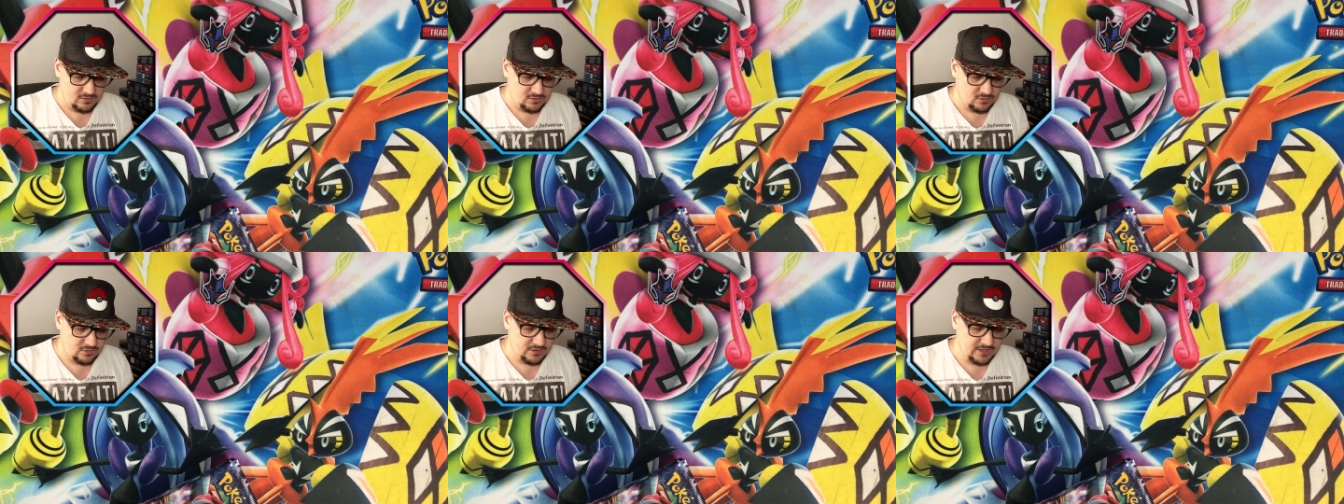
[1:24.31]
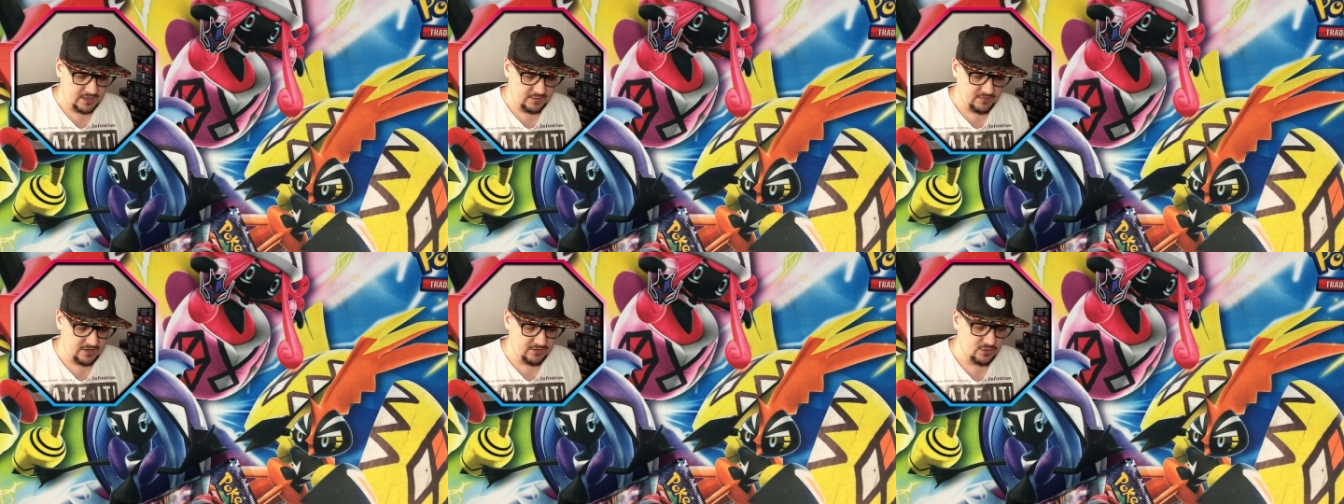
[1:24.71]
Und dann
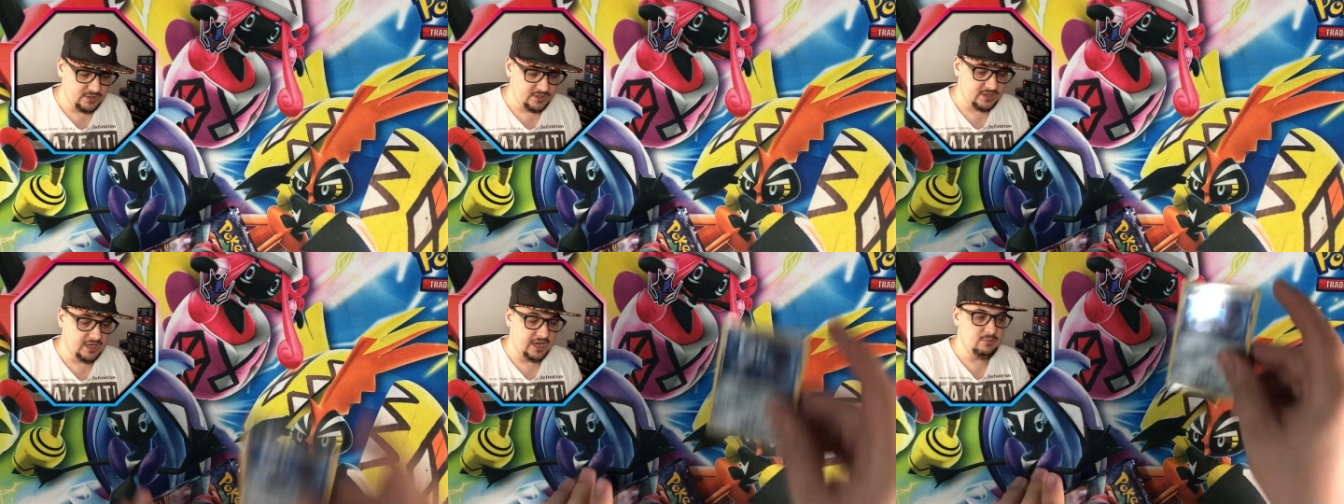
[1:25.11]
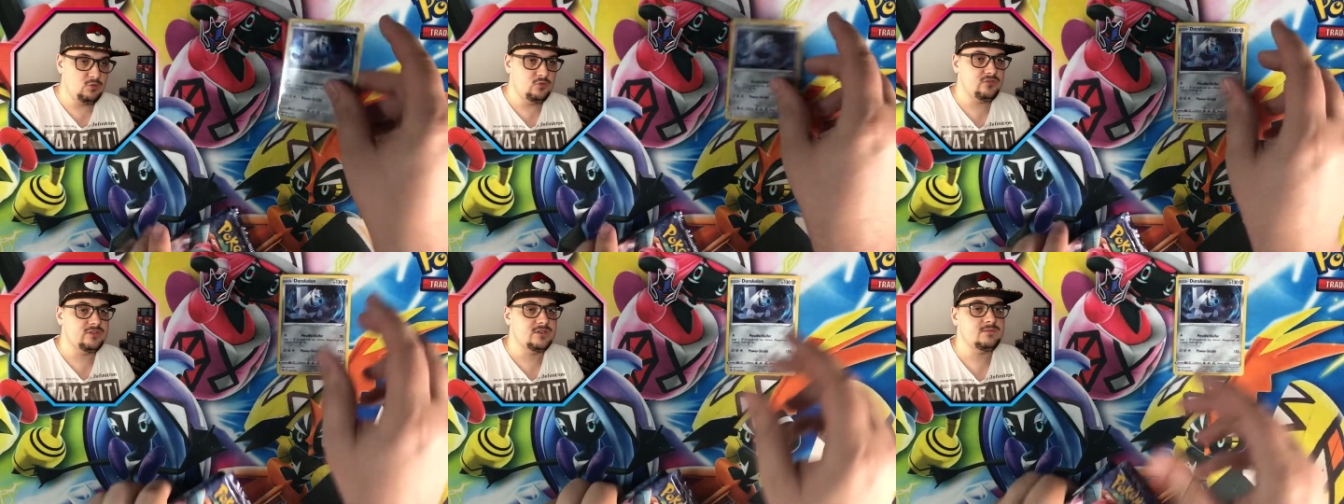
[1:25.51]
haben wir natürlich drei
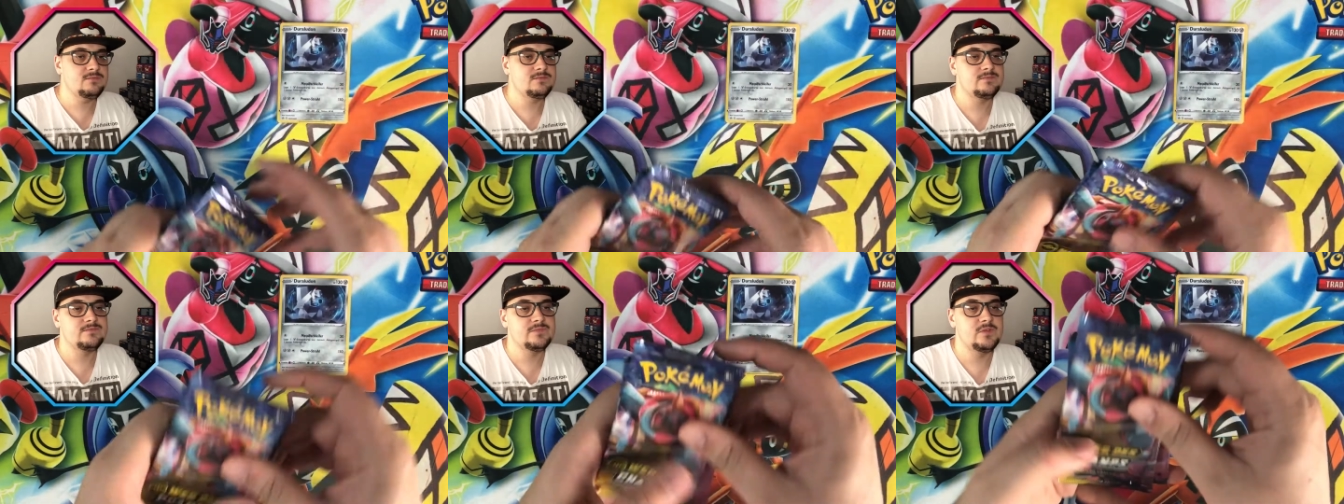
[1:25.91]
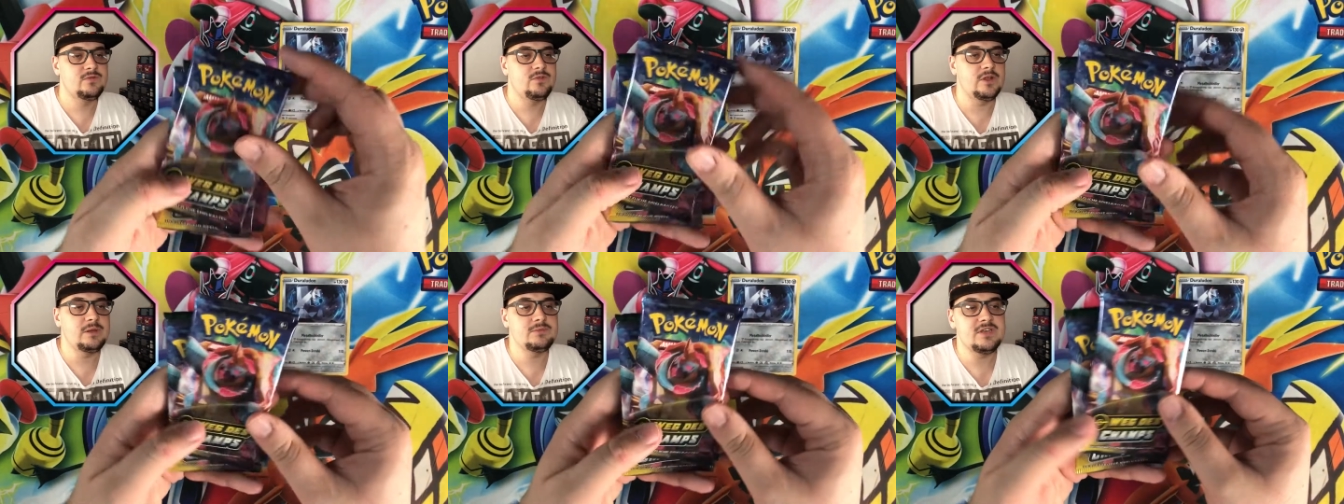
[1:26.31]
Booster
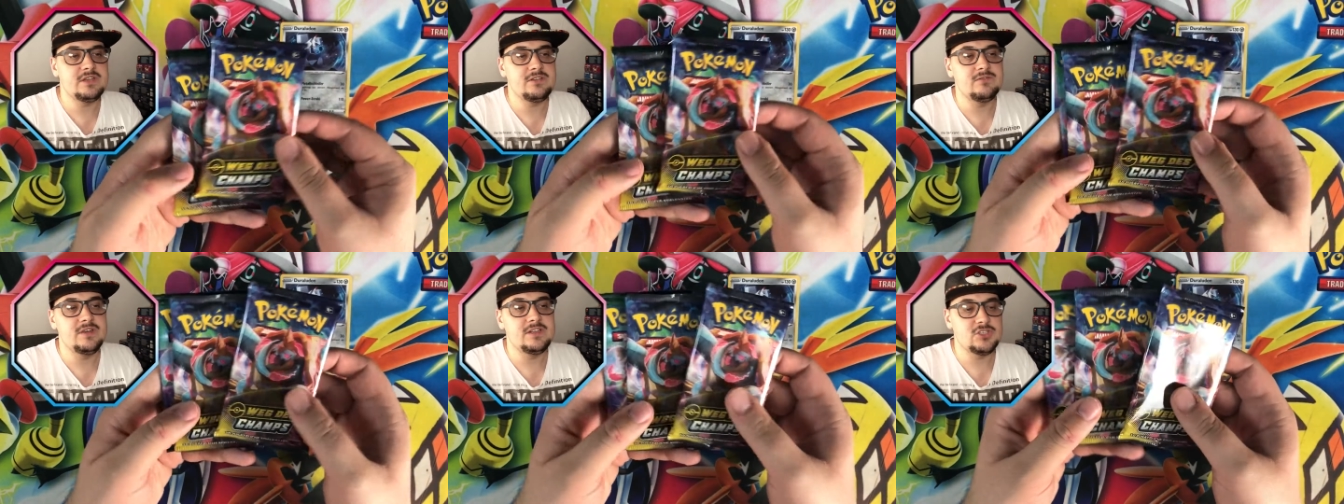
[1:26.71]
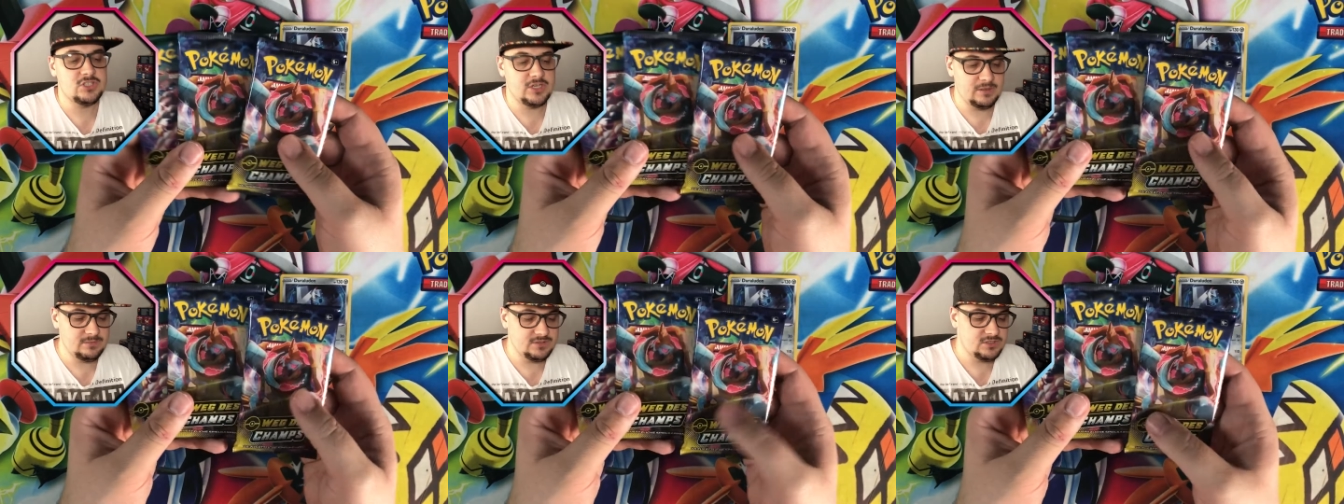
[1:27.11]
von dem Set Weg des
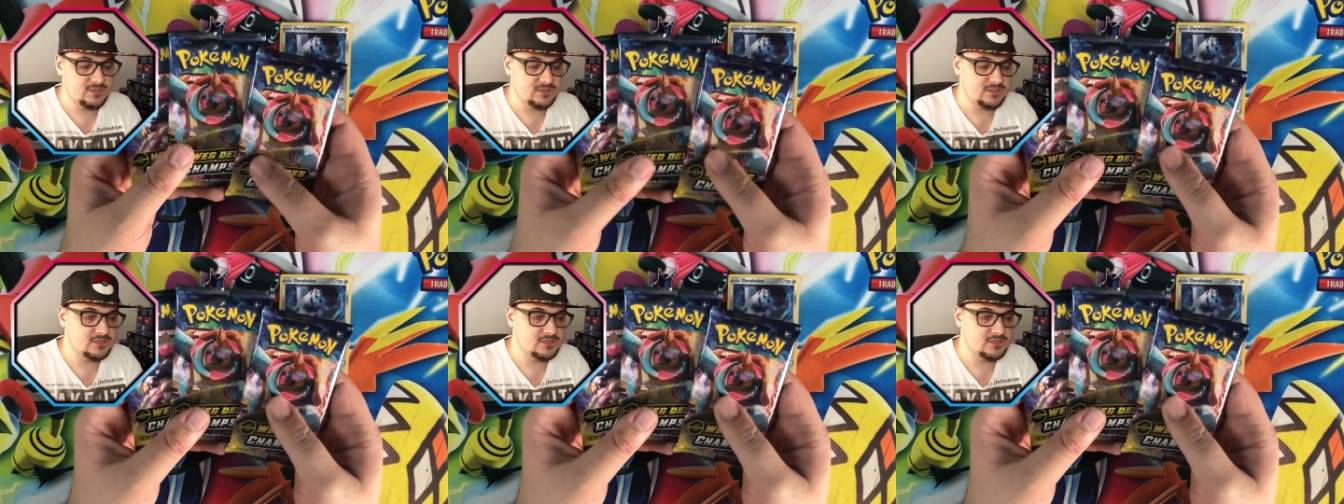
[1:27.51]
Champs.